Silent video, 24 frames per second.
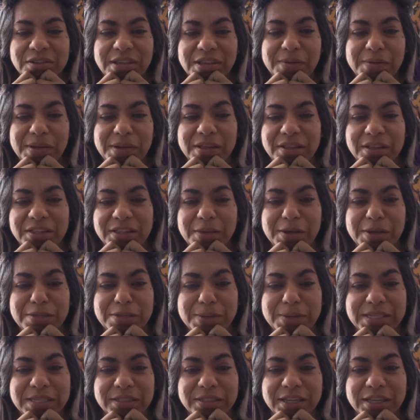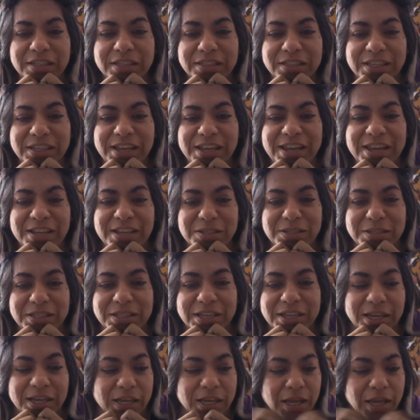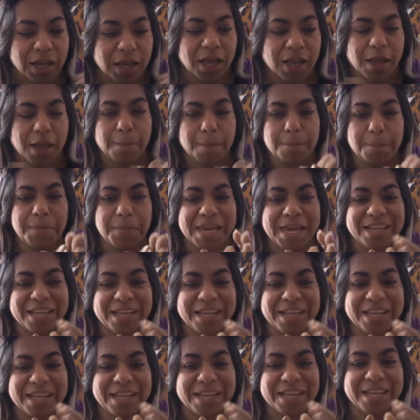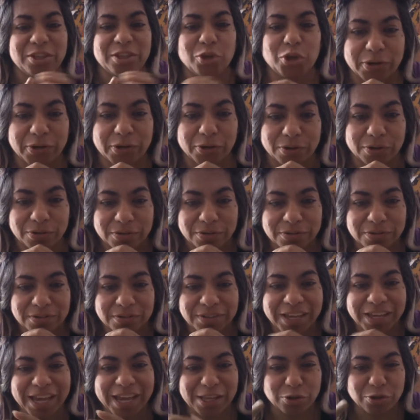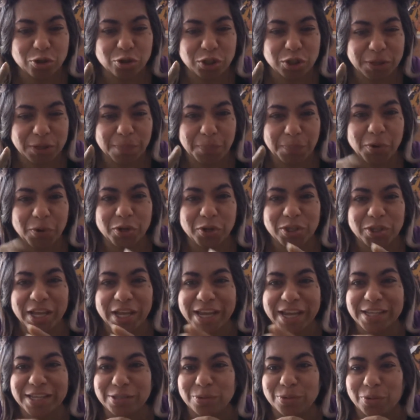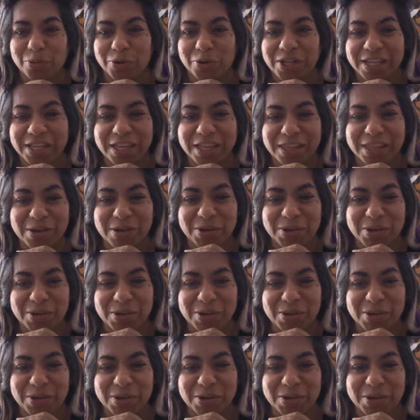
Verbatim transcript: ve bastante este, pictórico. ¿Qué nos importa eso el día de hoy?